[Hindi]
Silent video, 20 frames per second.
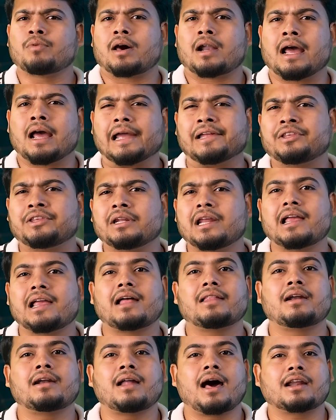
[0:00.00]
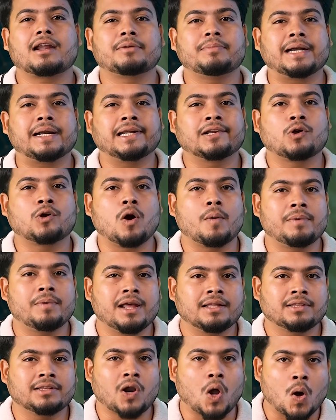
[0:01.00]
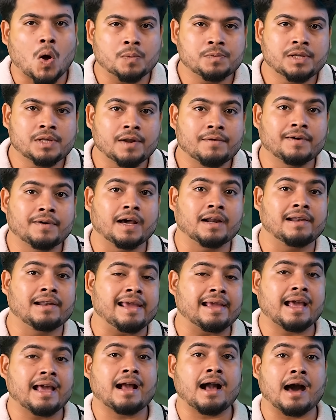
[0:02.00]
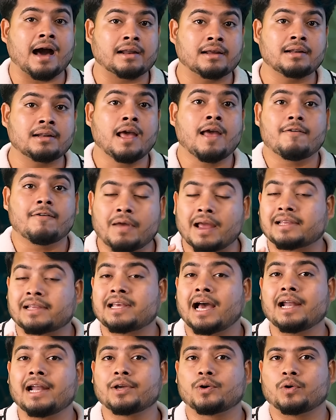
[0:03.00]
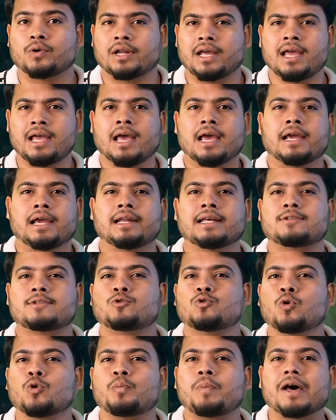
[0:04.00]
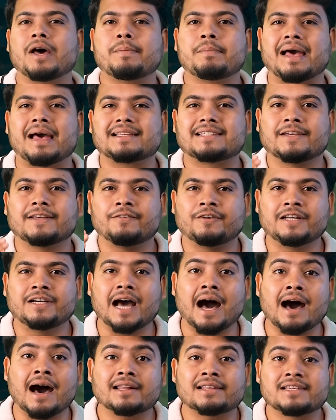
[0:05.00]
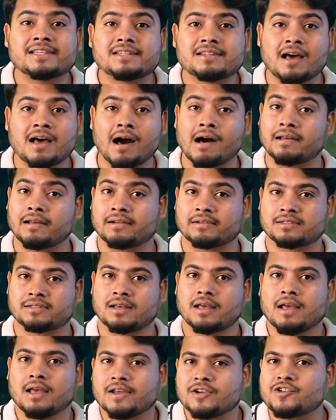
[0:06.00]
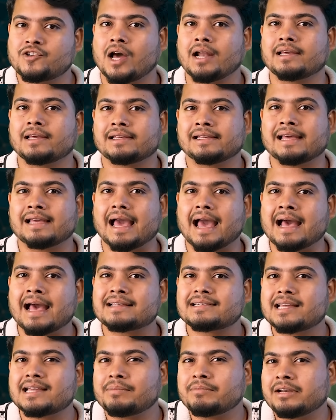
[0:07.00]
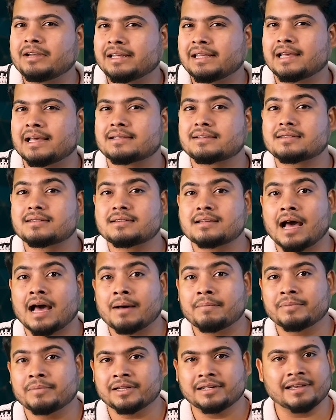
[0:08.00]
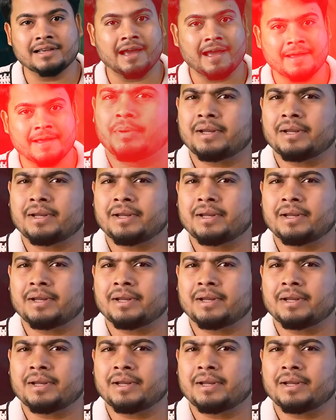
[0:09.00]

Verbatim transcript: द्वारा इतने ज्यादा डार्क मैटर को अपने अंदर ऑब्जर्व करने के कारण वैज्ञानिकों ने इन्हें सुपर मैसिव डार्क स्टार यानी कि एस नाम भी दिया है